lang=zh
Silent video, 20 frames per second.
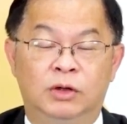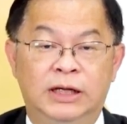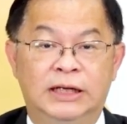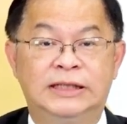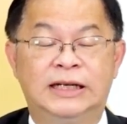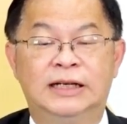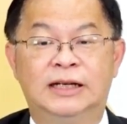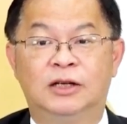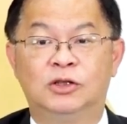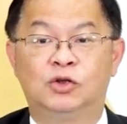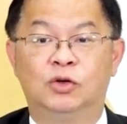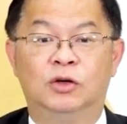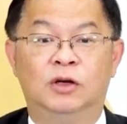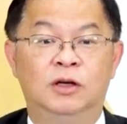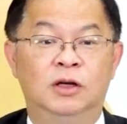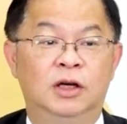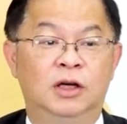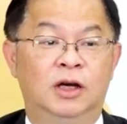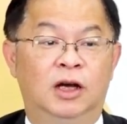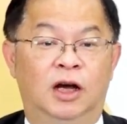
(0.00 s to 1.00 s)
那加上
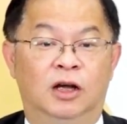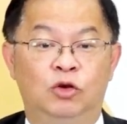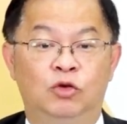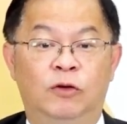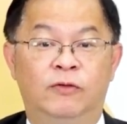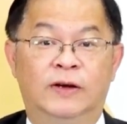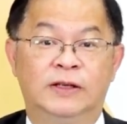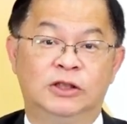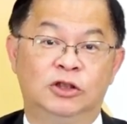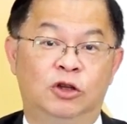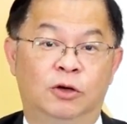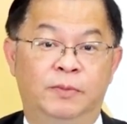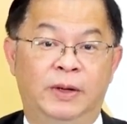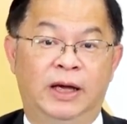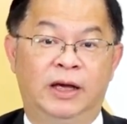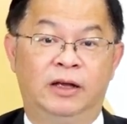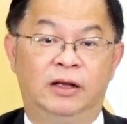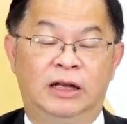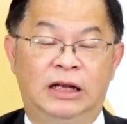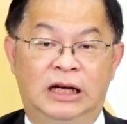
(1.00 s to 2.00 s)
说很多房子都
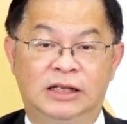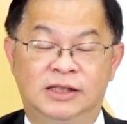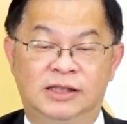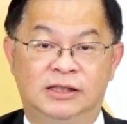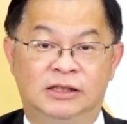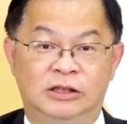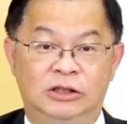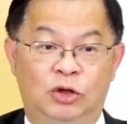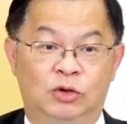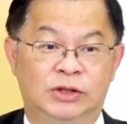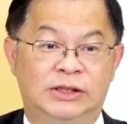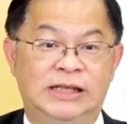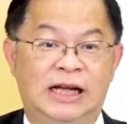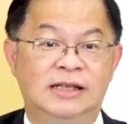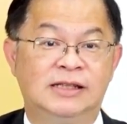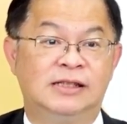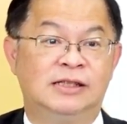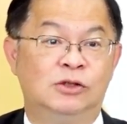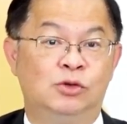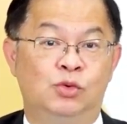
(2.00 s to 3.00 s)
被人家持有，
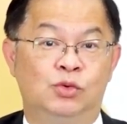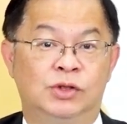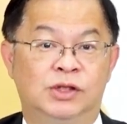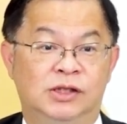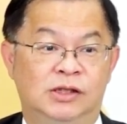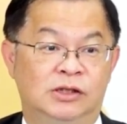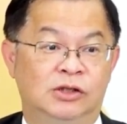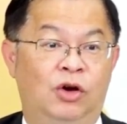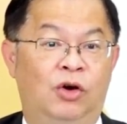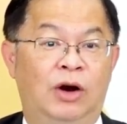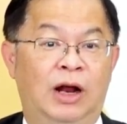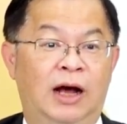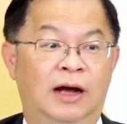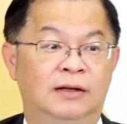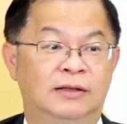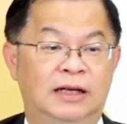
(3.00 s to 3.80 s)
三四户持有啦，